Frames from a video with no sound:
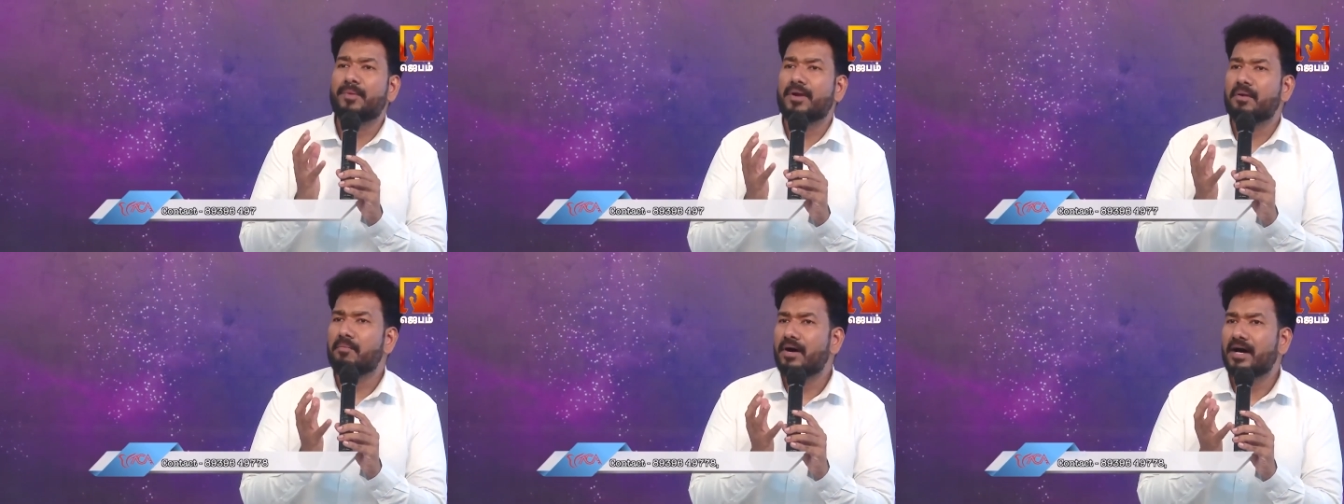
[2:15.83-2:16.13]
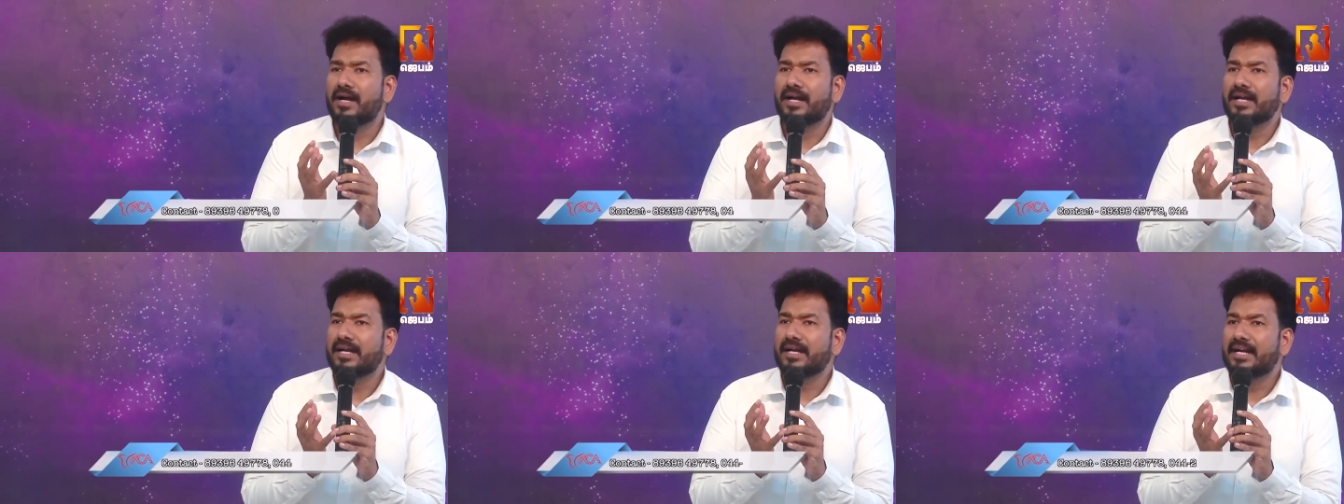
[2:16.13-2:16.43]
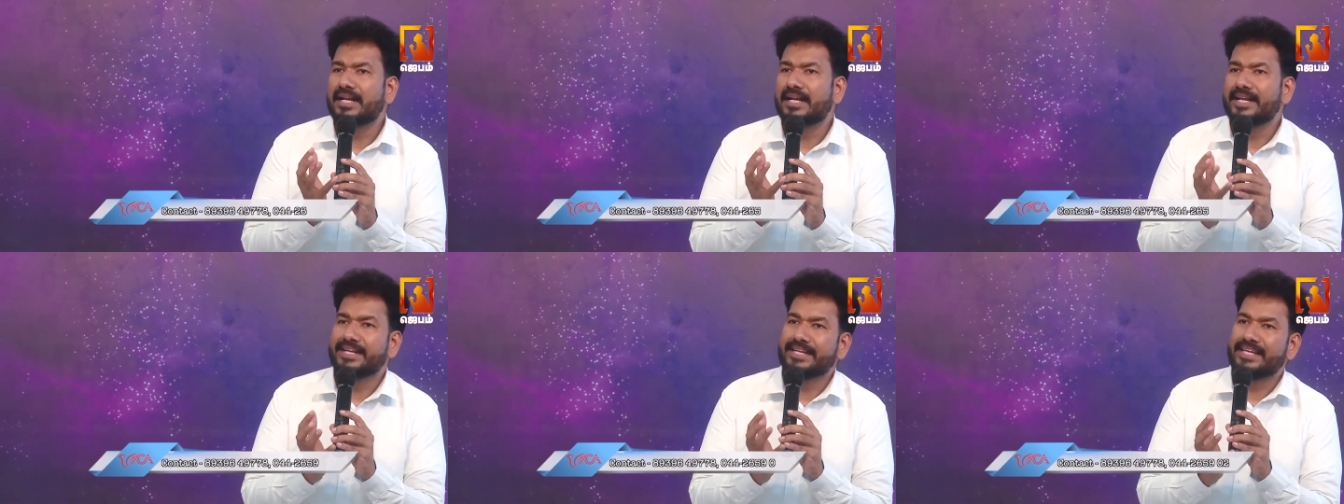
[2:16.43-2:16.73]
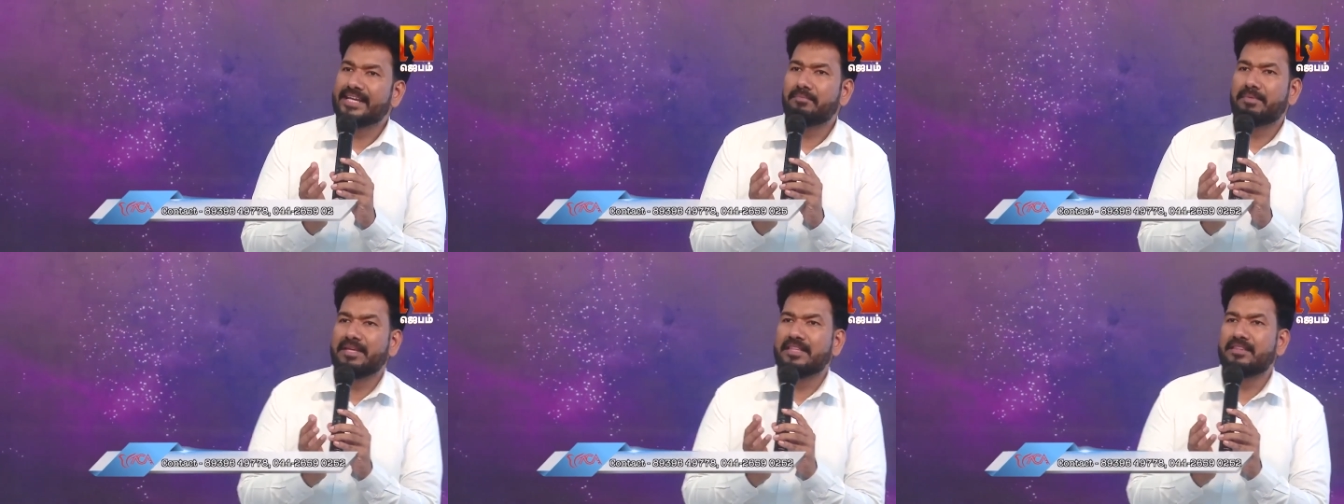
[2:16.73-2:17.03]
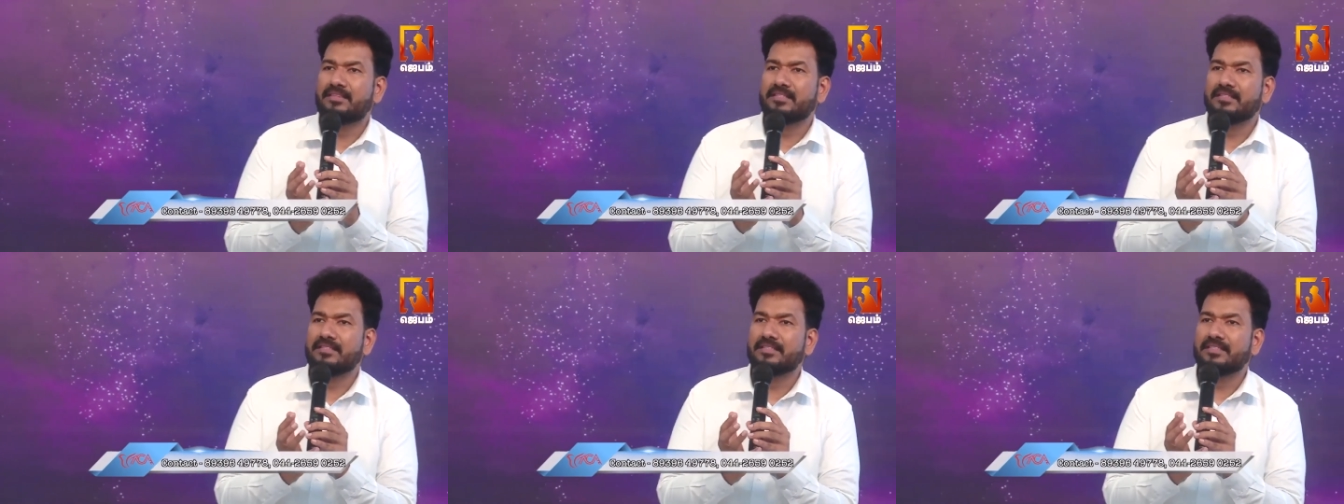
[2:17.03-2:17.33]
பிரமாணங்களை
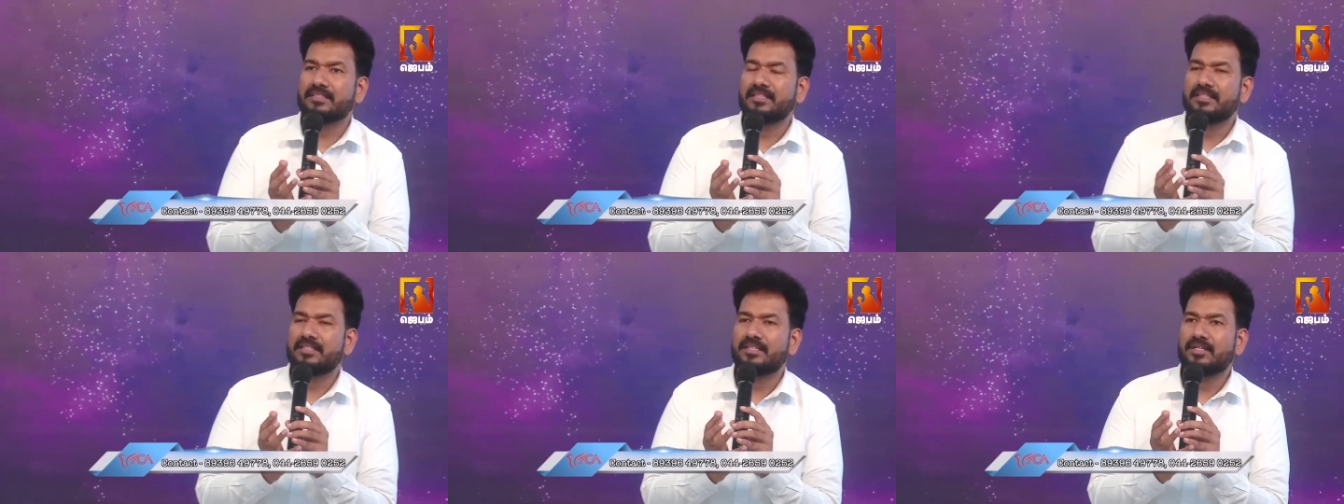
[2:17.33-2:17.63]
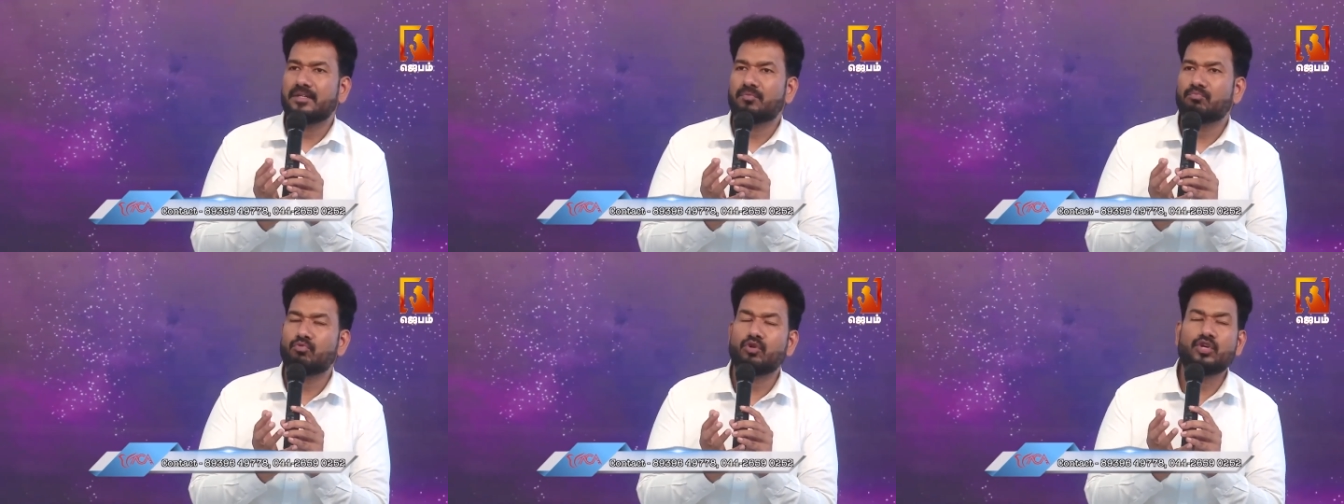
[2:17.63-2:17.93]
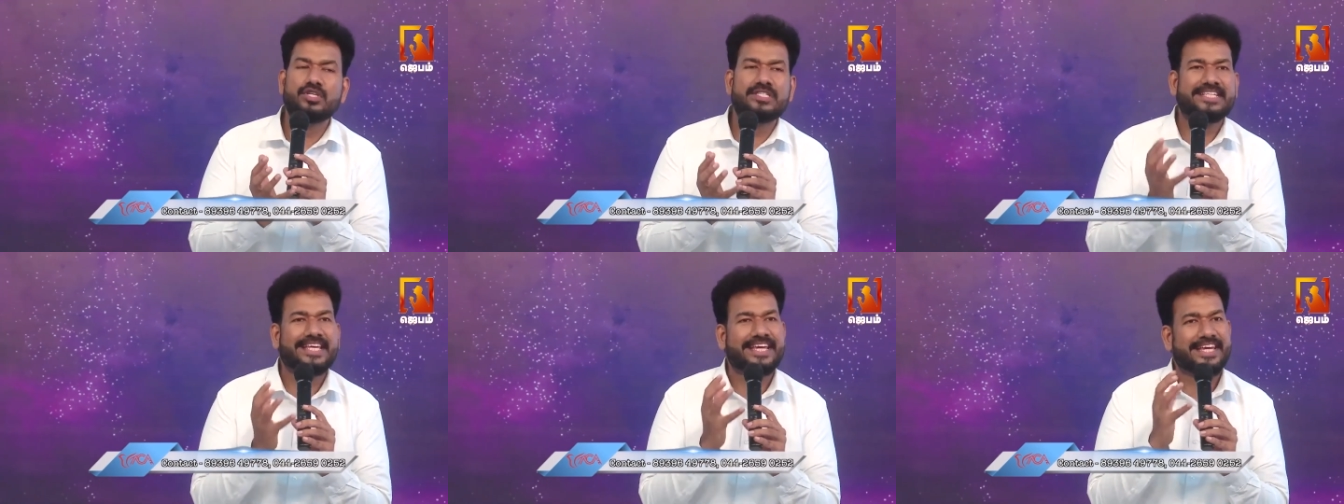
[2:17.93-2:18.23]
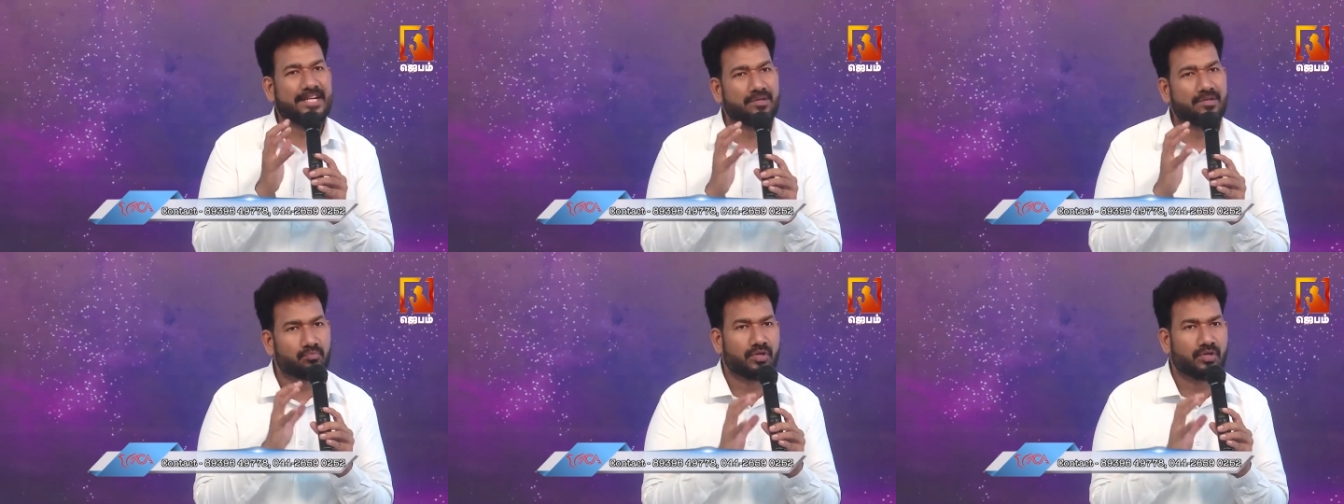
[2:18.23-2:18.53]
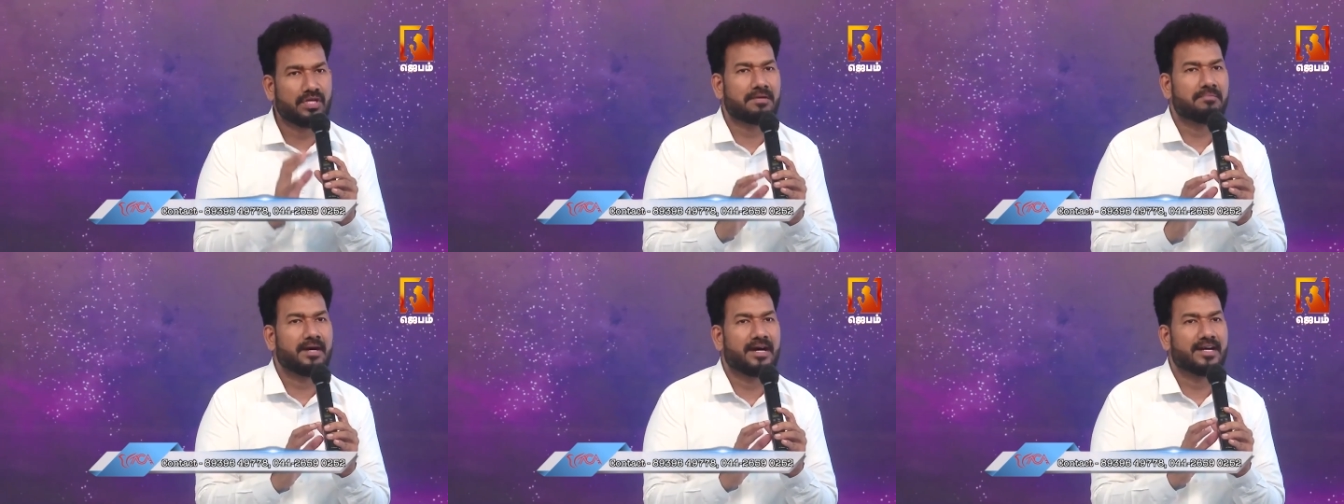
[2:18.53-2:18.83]
நியமித்து மோசையின்
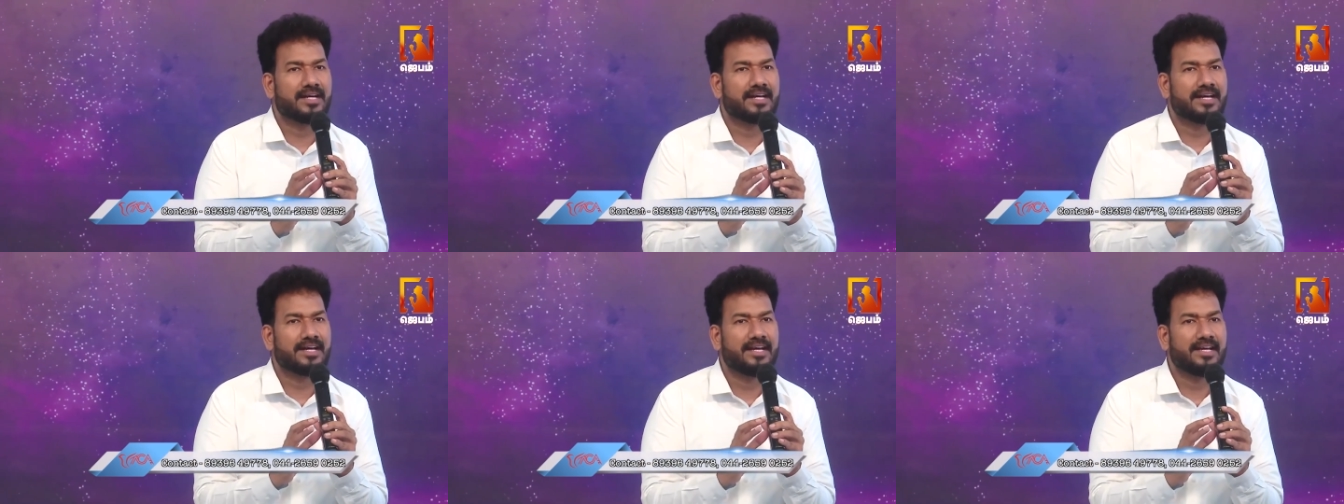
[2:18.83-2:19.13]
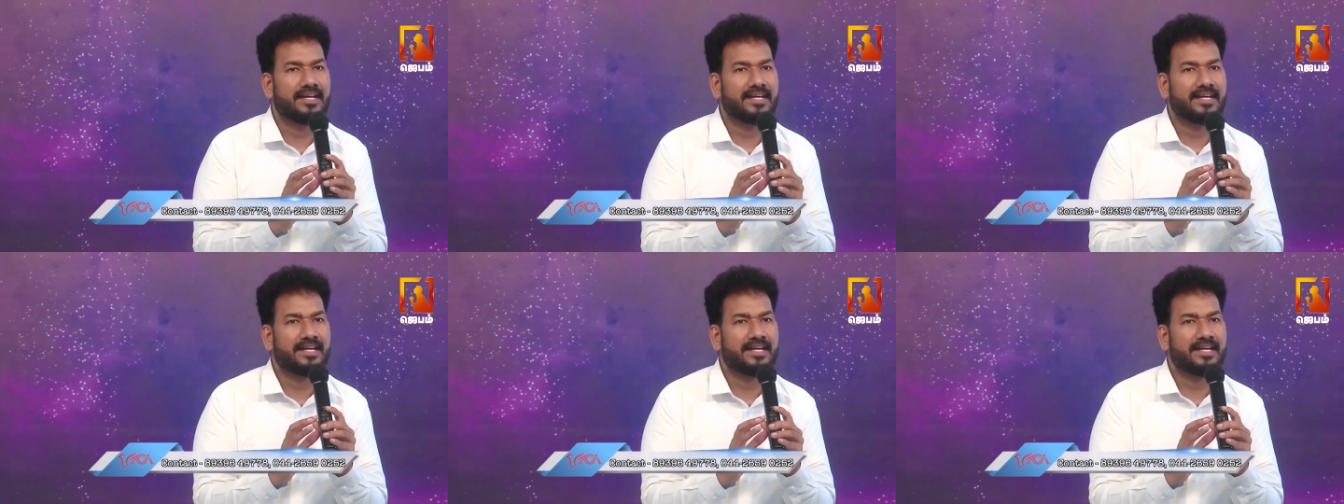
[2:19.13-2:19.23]
மூலமாக